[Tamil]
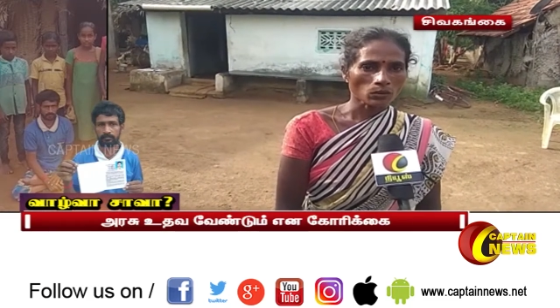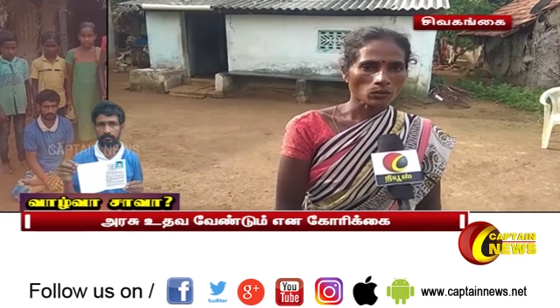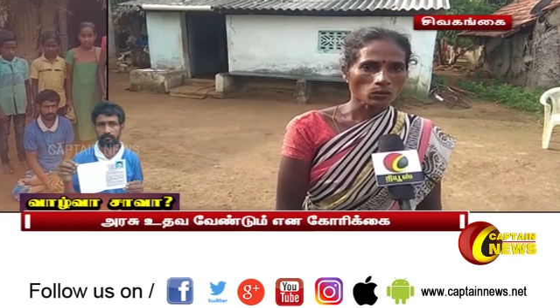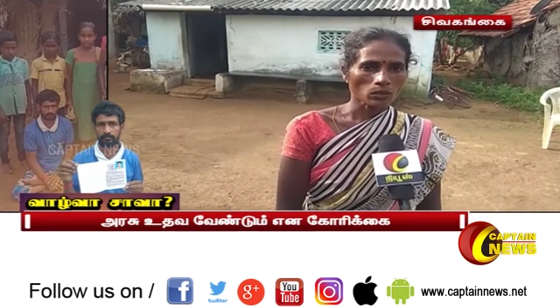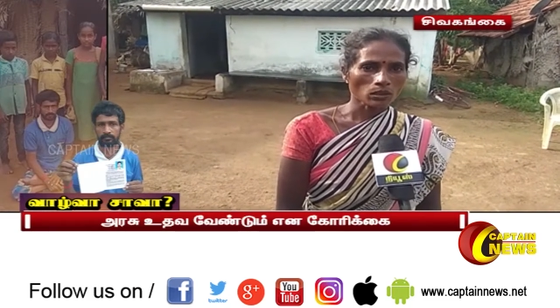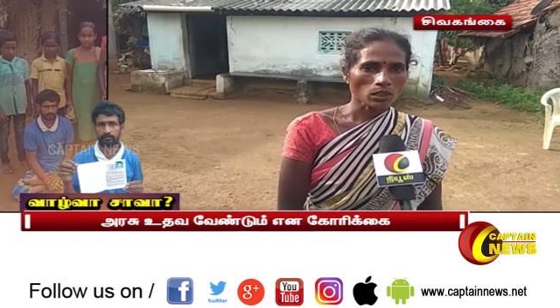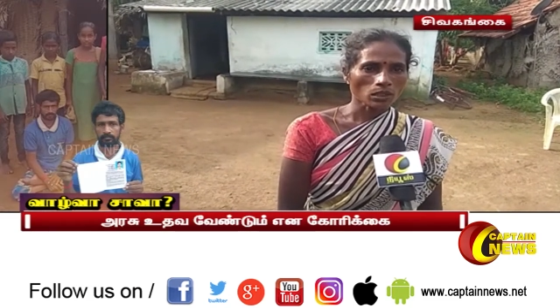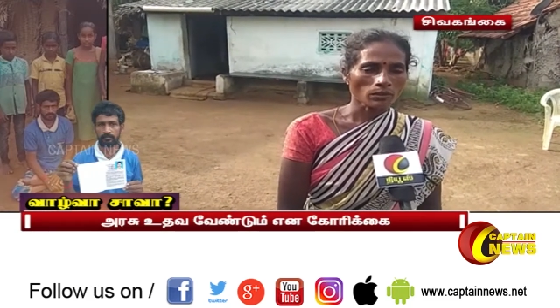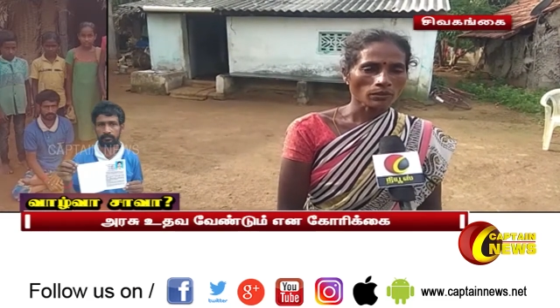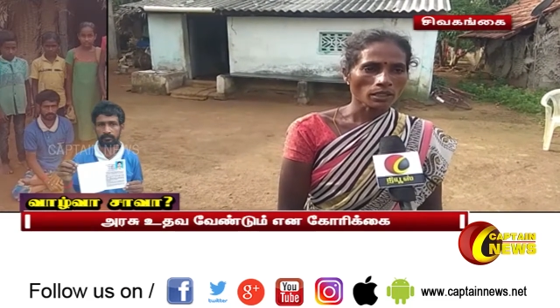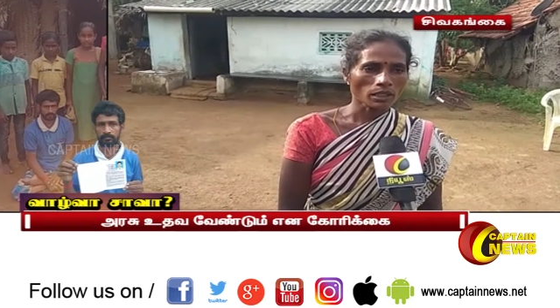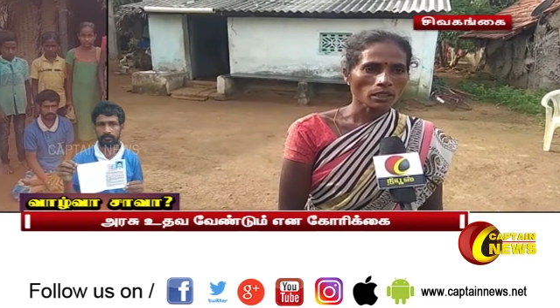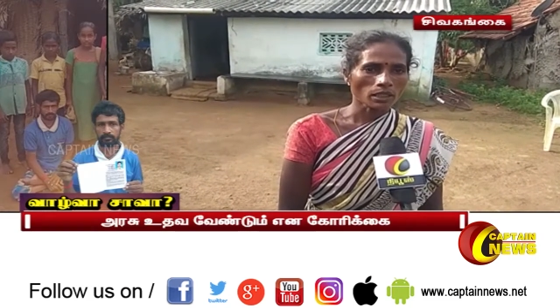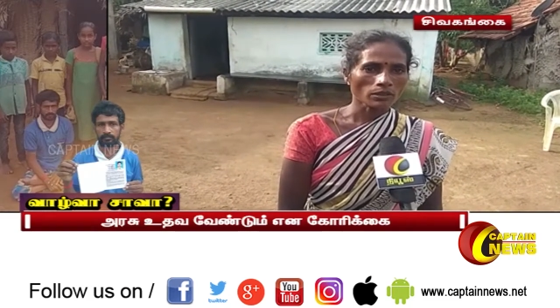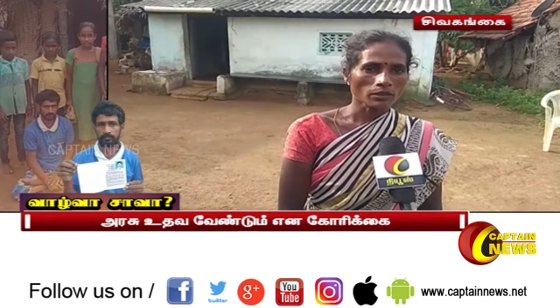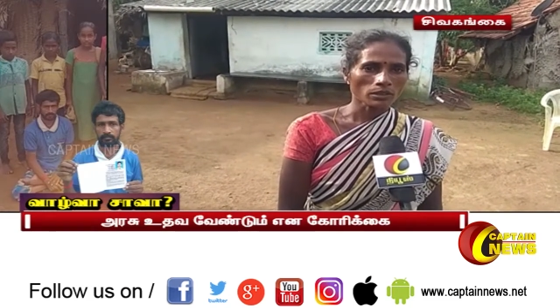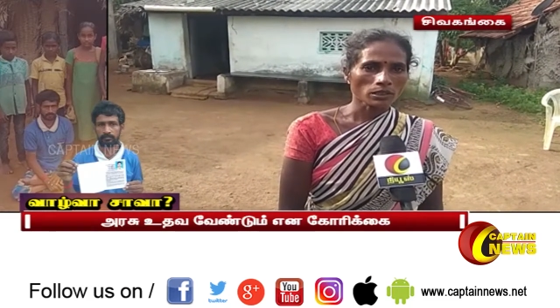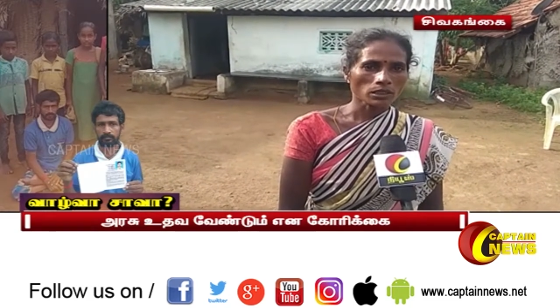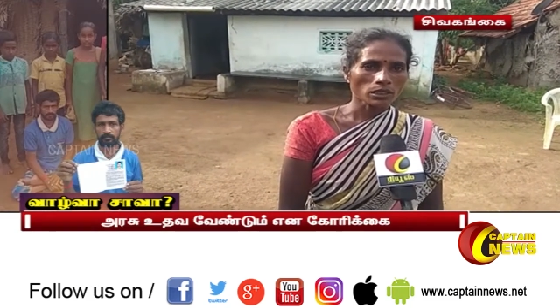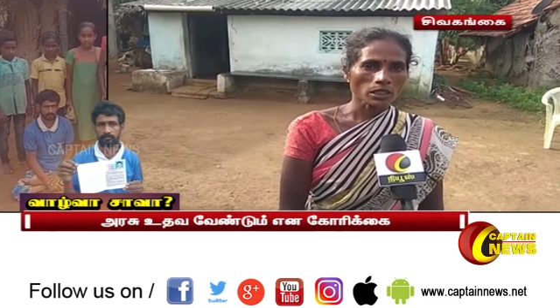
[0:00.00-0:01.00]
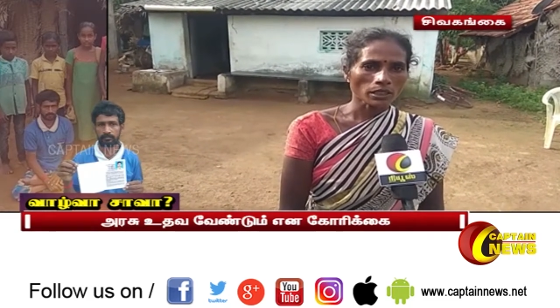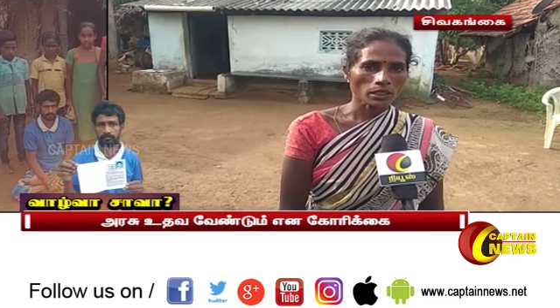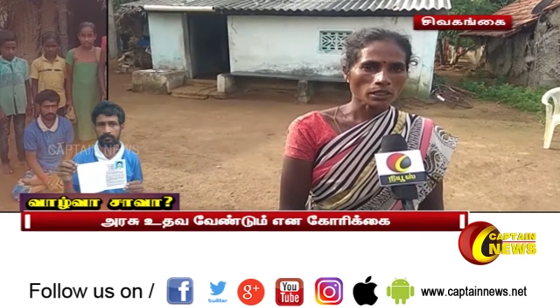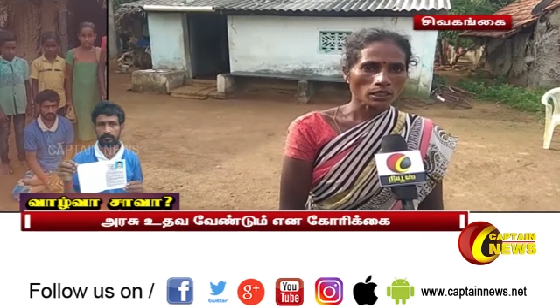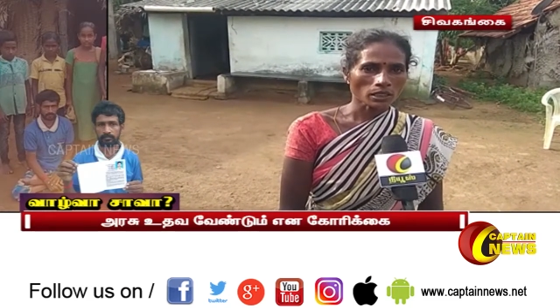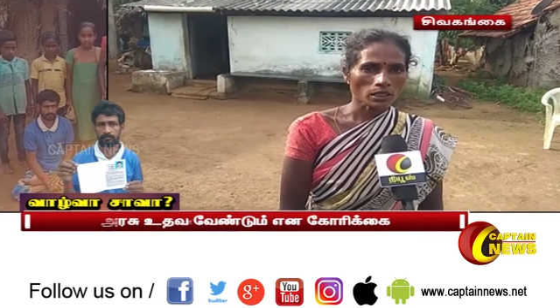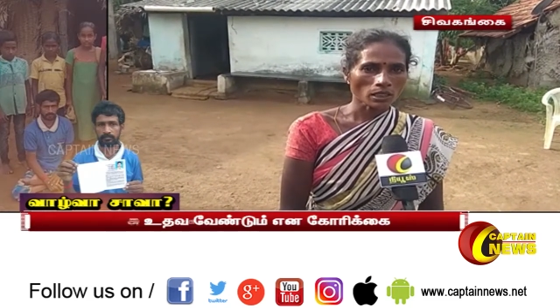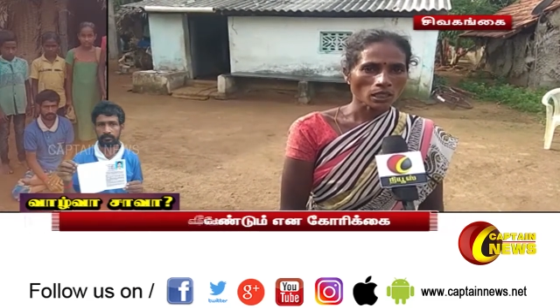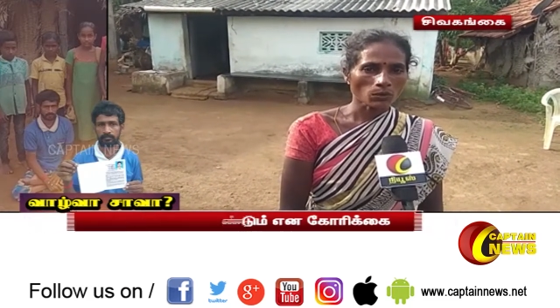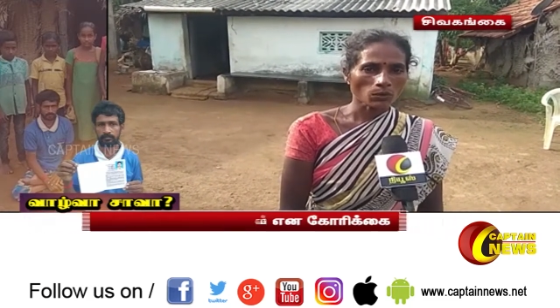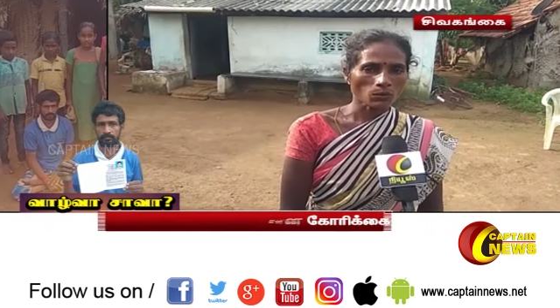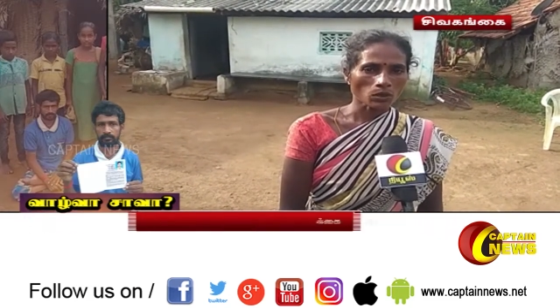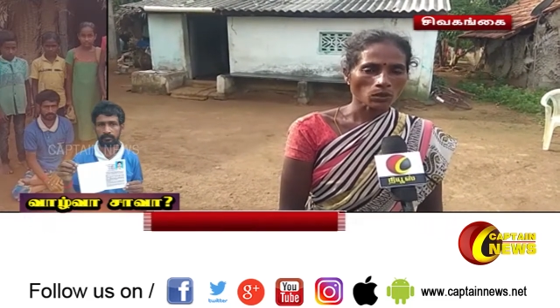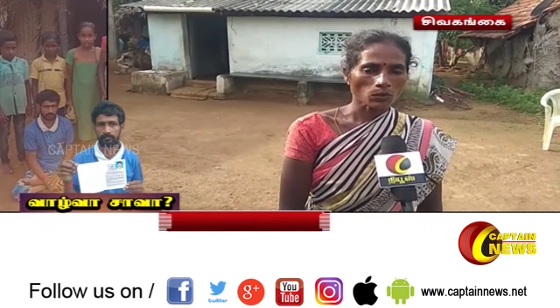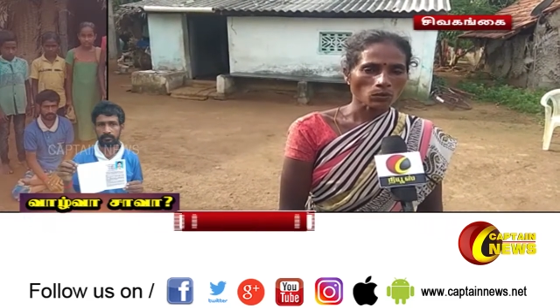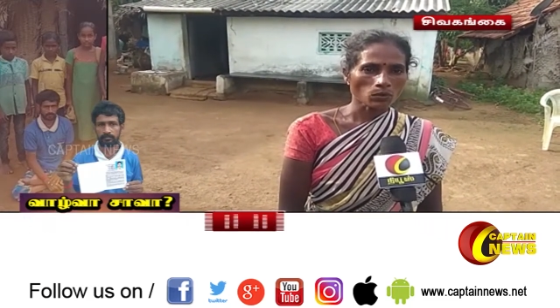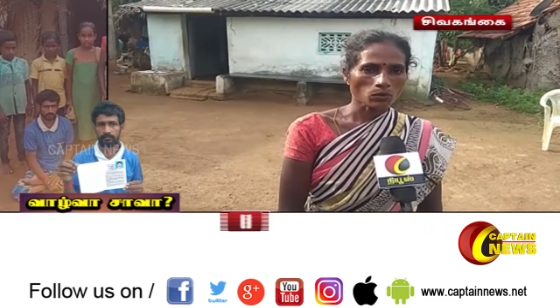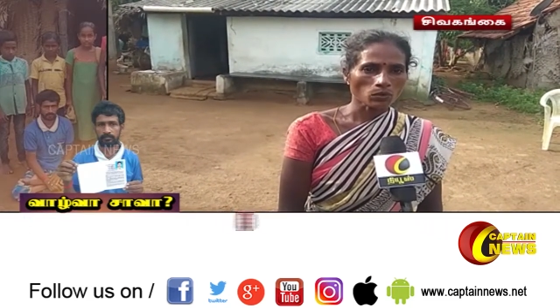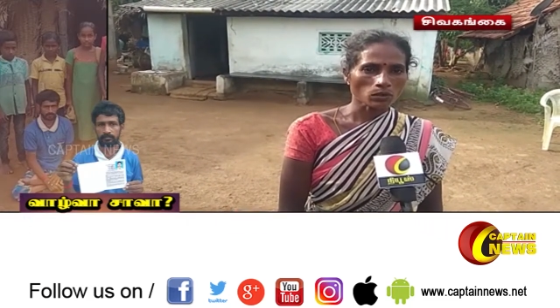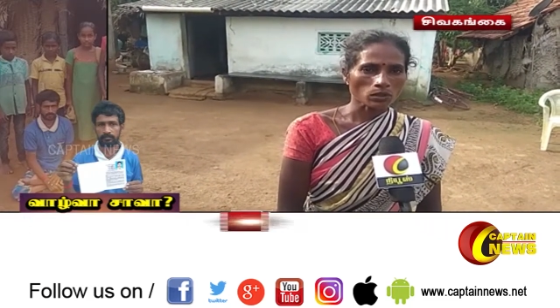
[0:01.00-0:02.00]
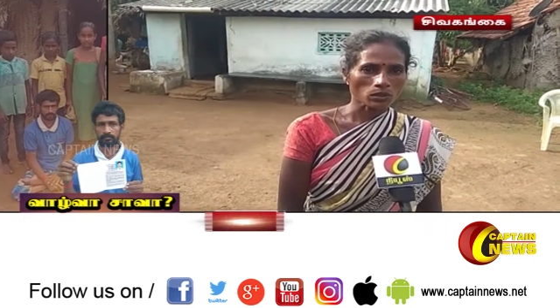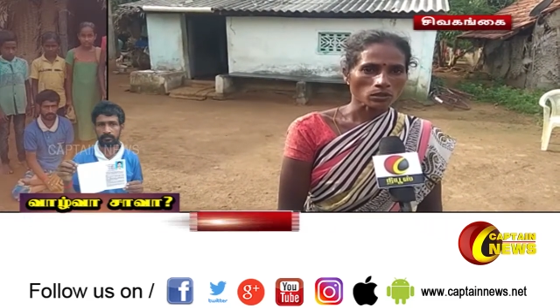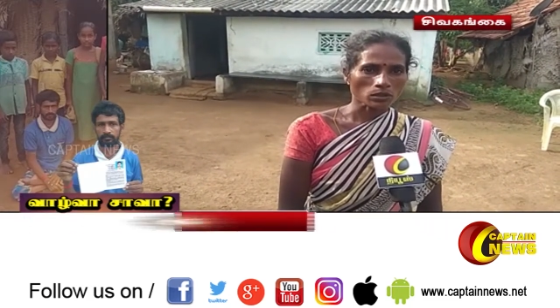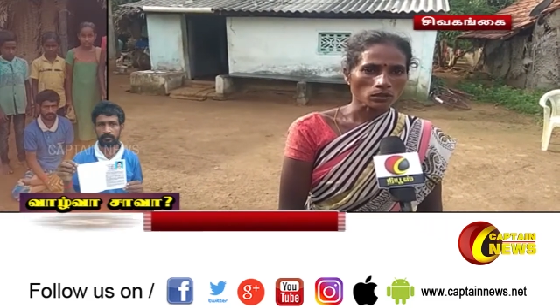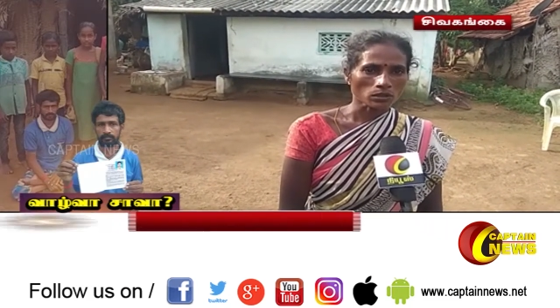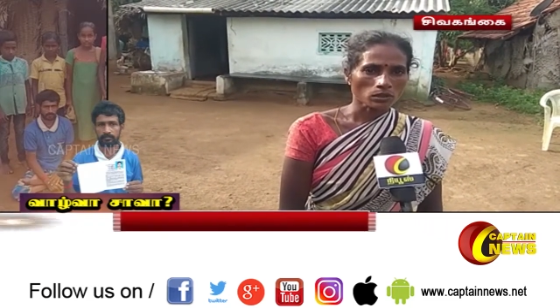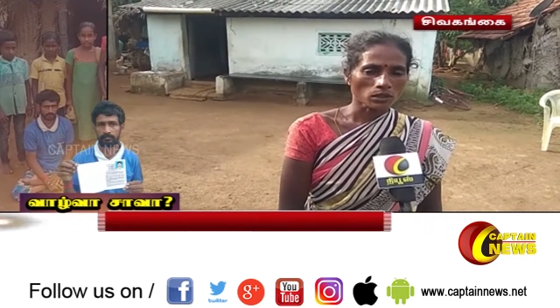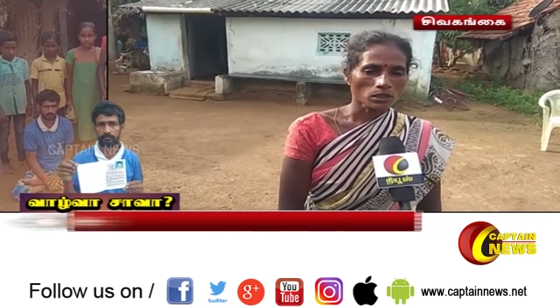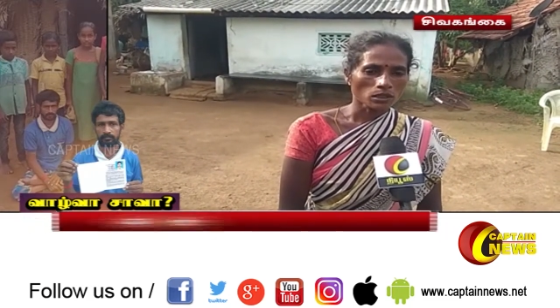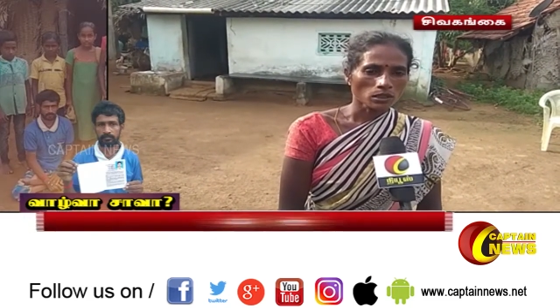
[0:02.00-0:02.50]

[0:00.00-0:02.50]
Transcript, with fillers: நூறு நாள் வேலையை வச்சு நான் எத்தனை நாள் பொழப்பு ஓட்டுறது